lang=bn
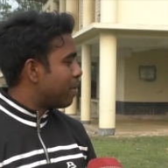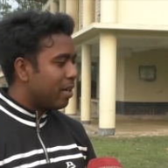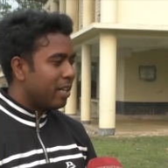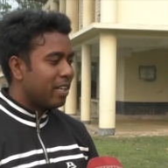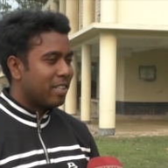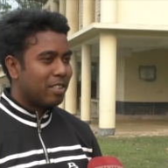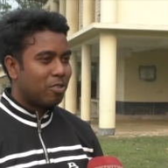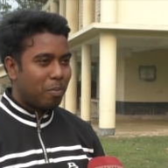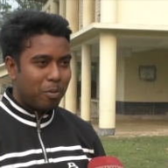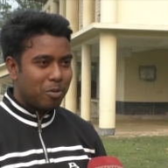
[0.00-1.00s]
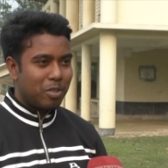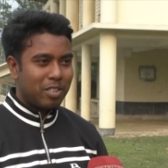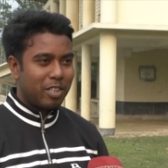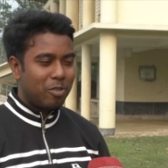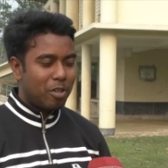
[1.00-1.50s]
বিল্ডিং আছে সবকিছু
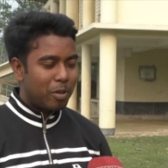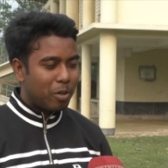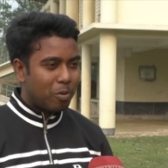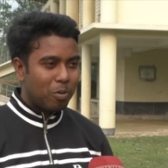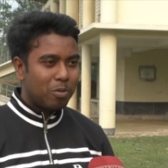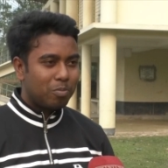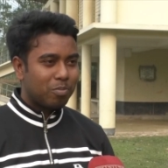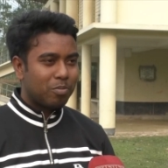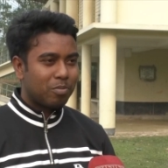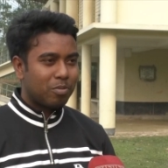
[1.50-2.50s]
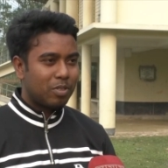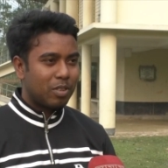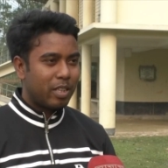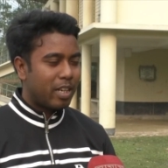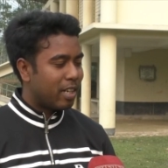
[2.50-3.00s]
আছে কিন্তু আমাদের কোনো
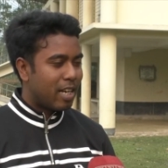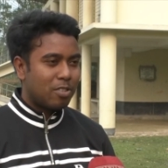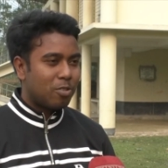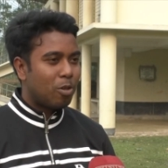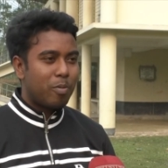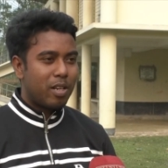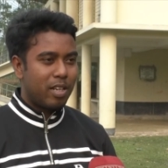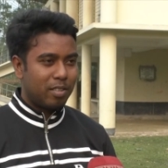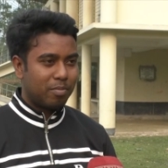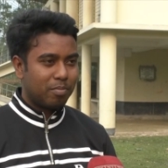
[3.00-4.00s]
এখানে কাজ চলমান নাই